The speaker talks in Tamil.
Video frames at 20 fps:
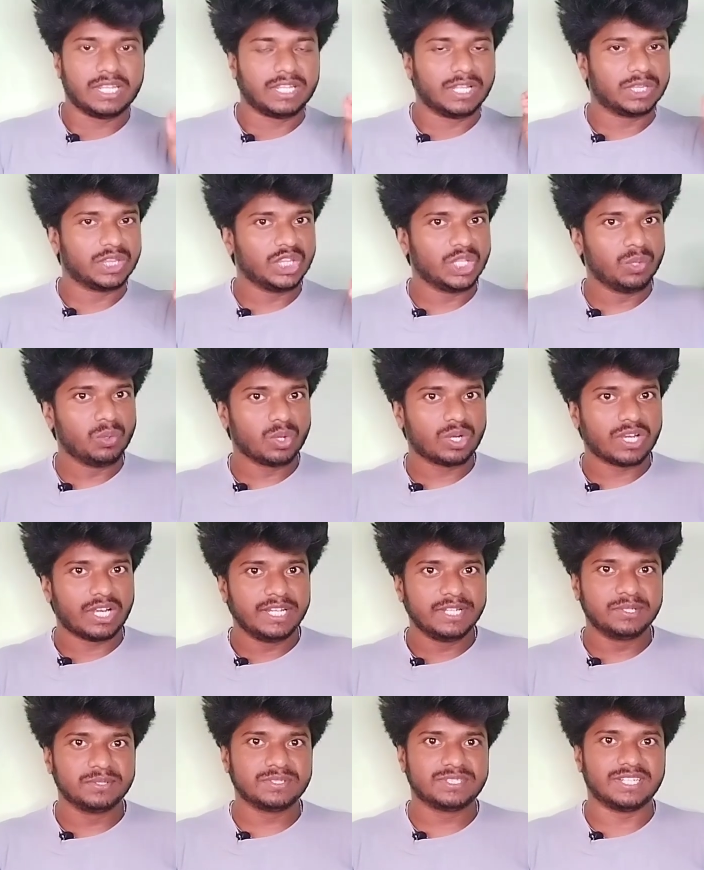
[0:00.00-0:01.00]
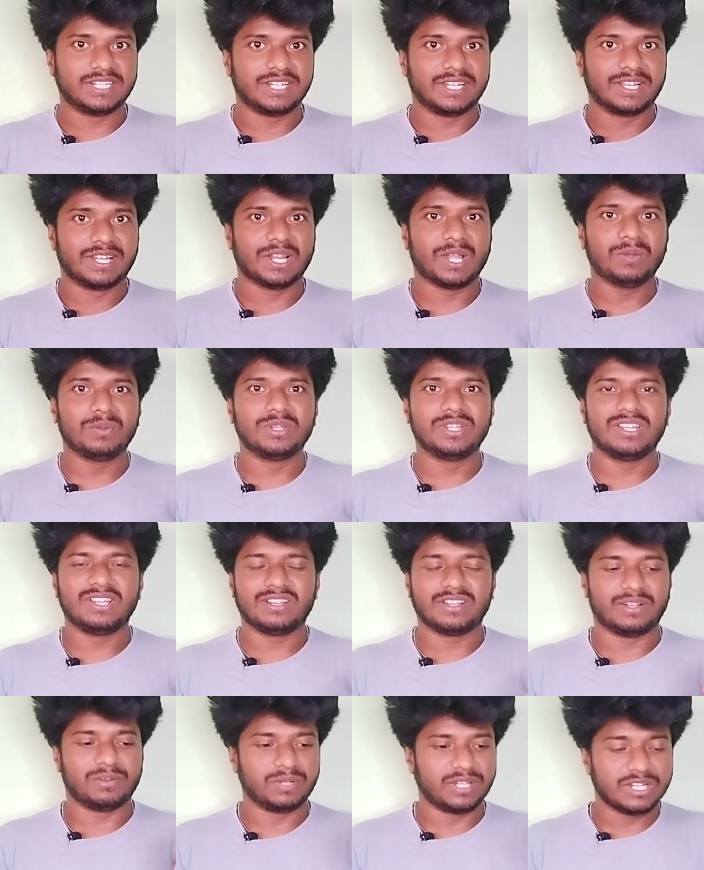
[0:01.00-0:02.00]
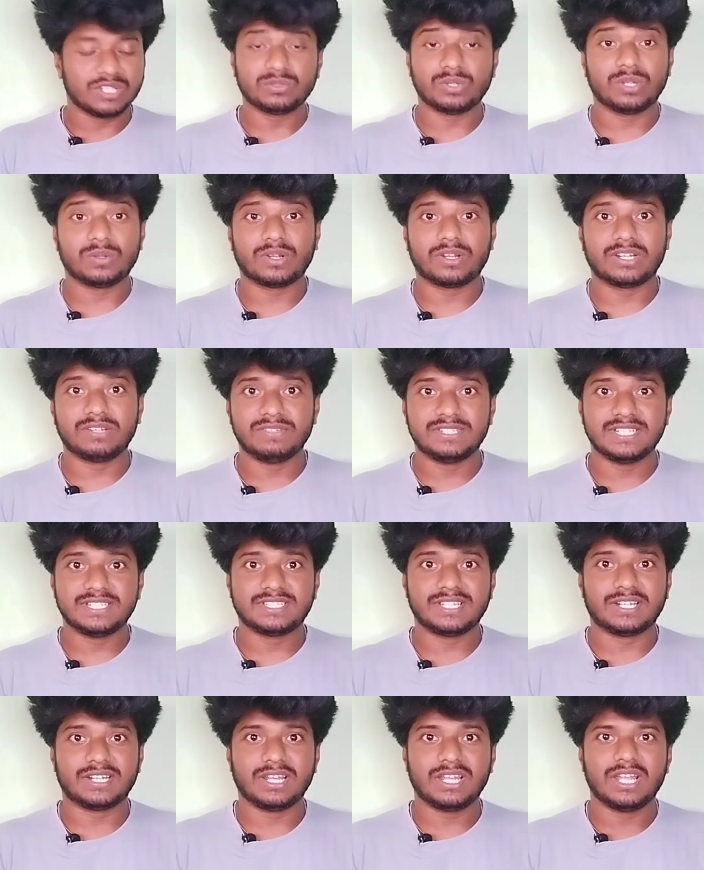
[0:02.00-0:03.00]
எந்த ஒரு நடிகரும் சரி அதாவது அவர் என்ன சொல்ல வர்றாரு விஜய் சார்